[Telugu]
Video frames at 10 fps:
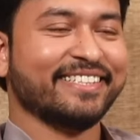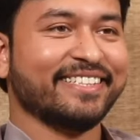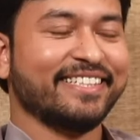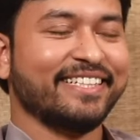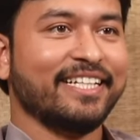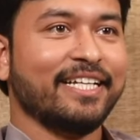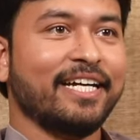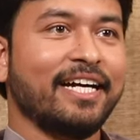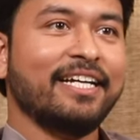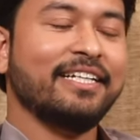ఆల్సో ఫైన్
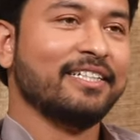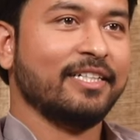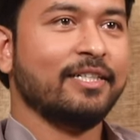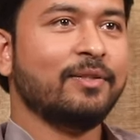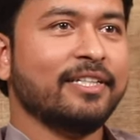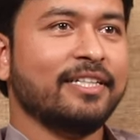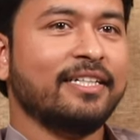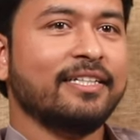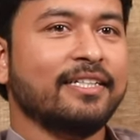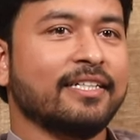అండ్ ఇంకోటి
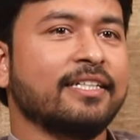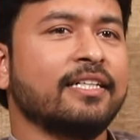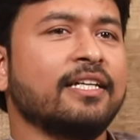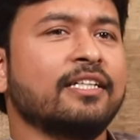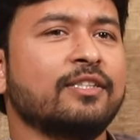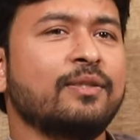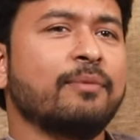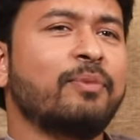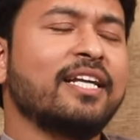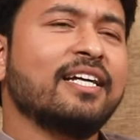ఏంటంటే సో
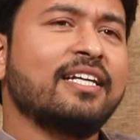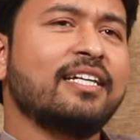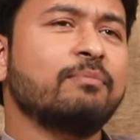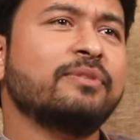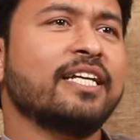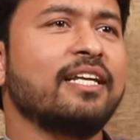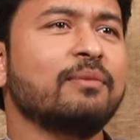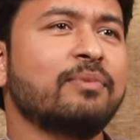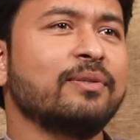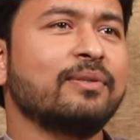ఎప్పుడైనా కానీ ట్రిప్స్కి
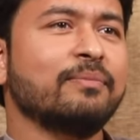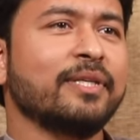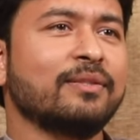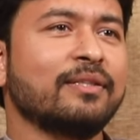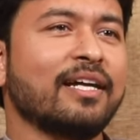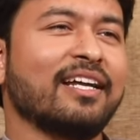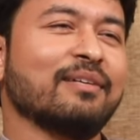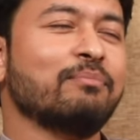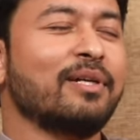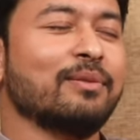వెళ్ళినప్పుడు మీరు
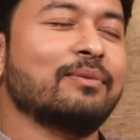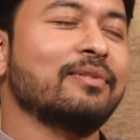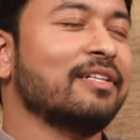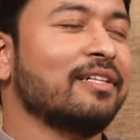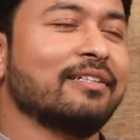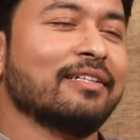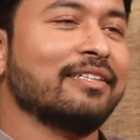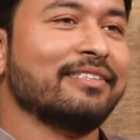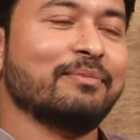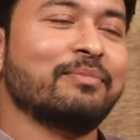అరే పడుకుంటారా
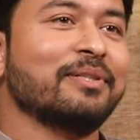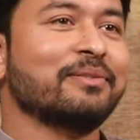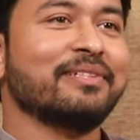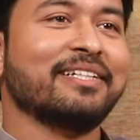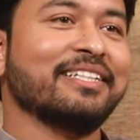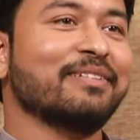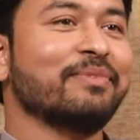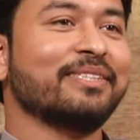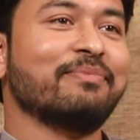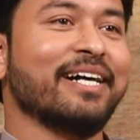కాసేపు పడుకుంటారా అని
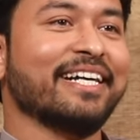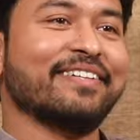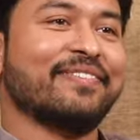చెప్పేసి బాగా